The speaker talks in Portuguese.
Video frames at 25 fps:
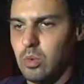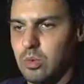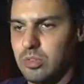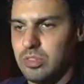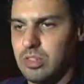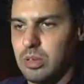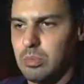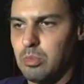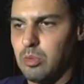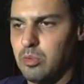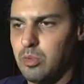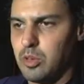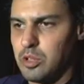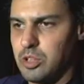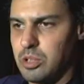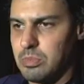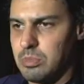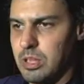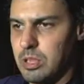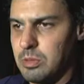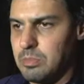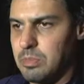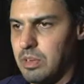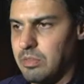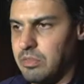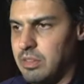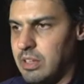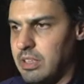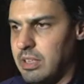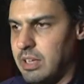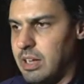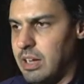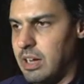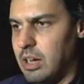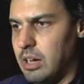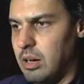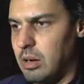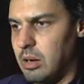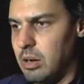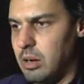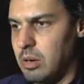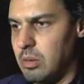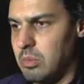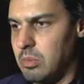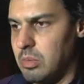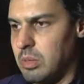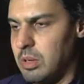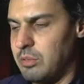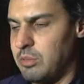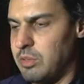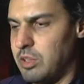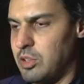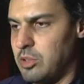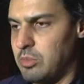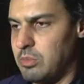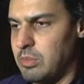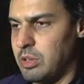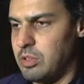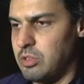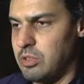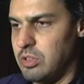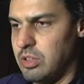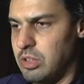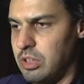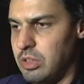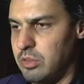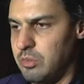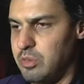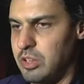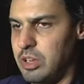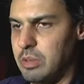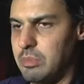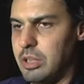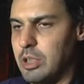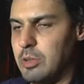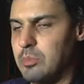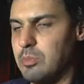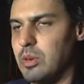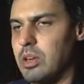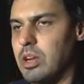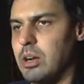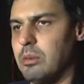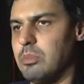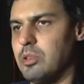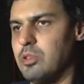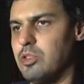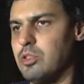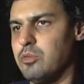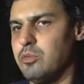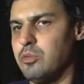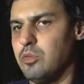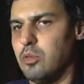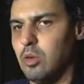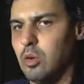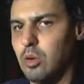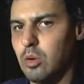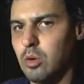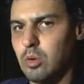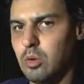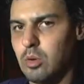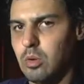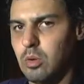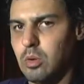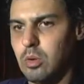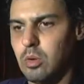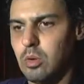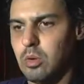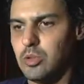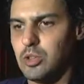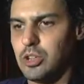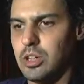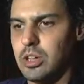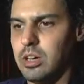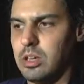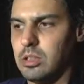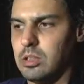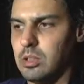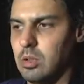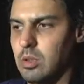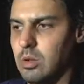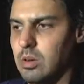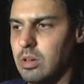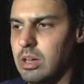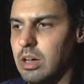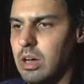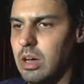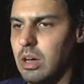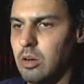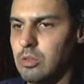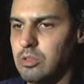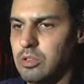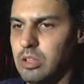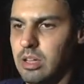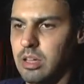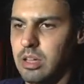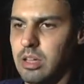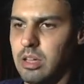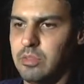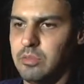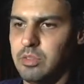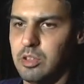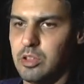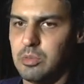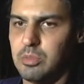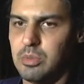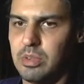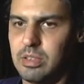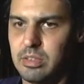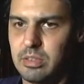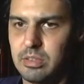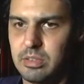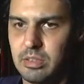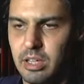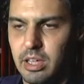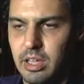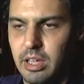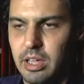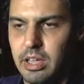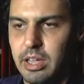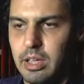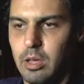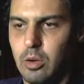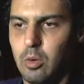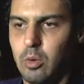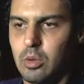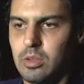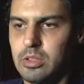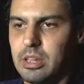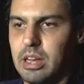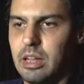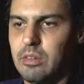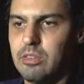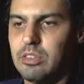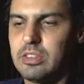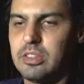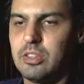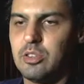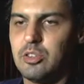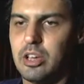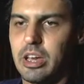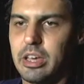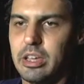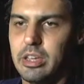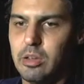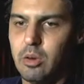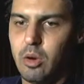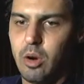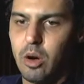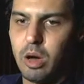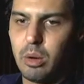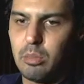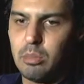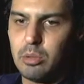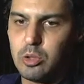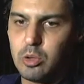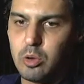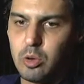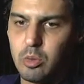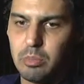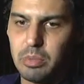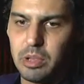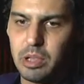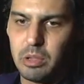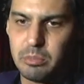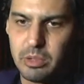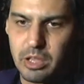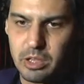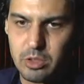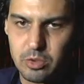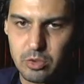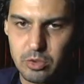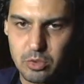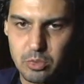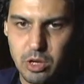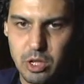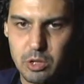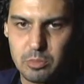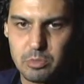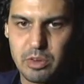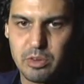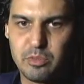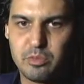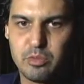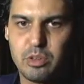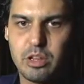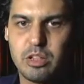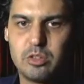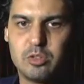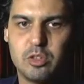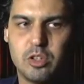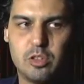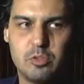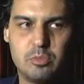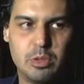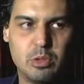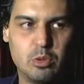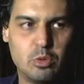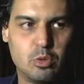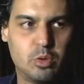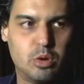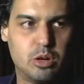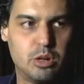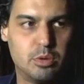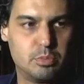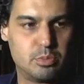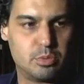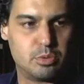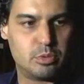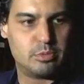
O SAMU foi chamado para avaliar uma vítima de ferimento por arma de fogo. Chegando ao local, já a vítima encontrava-se já em óbito, com pelo menos quatro perfurações pelo corpo.